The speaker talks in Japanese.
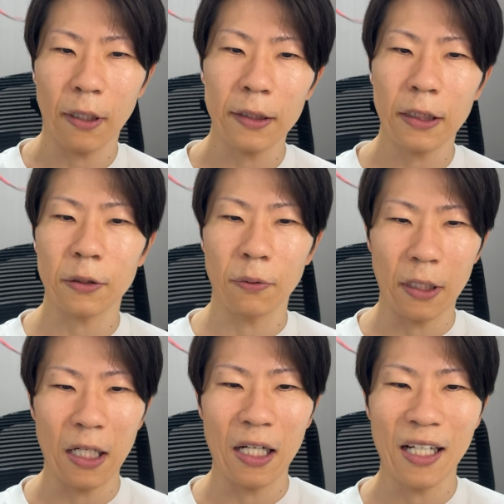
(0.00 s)
肌と
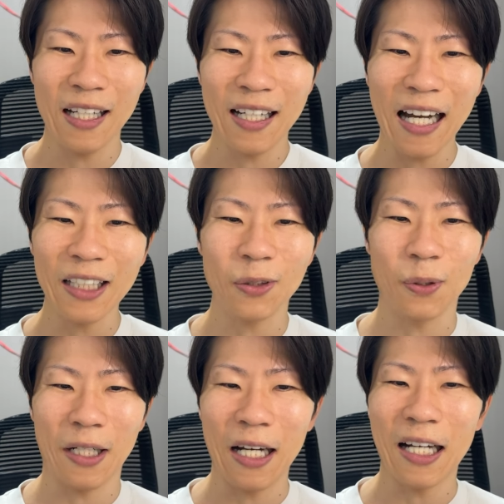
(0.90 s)
か歯と
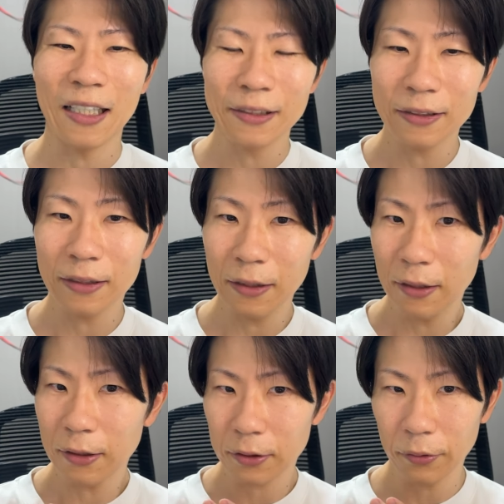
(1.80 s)
か、
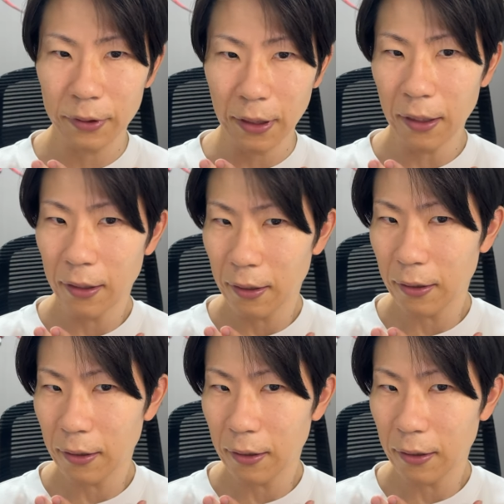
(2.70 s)
そういった、